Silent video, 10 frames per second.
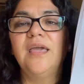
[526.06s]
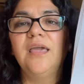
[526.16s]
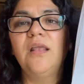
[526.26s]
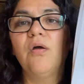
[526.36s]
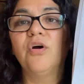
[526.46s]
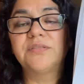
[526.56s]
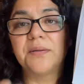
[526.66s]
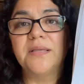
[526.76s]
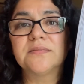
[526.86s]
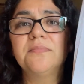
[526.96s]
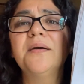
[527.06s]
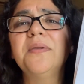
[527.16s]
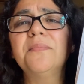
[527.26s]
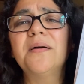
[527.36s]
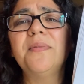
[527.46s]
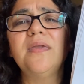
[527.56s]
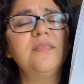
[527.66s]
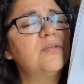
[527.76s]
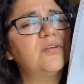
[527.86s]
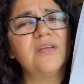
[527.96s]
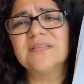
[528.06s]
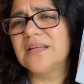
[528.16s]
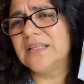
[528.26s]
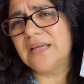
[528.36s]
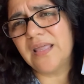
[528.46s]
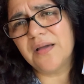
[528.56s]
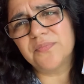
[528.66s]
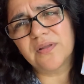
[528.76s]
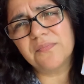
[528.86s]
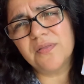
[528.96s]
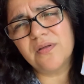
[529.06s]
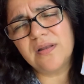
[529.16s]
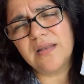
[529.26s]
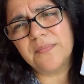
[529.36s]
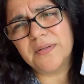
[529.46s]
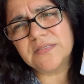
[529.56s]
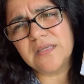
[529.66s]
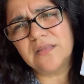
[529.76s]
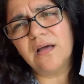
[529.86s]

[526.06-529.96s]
Y luego otra vez, mami, mami, no quiero hacer la tarea porque me duele la pancita.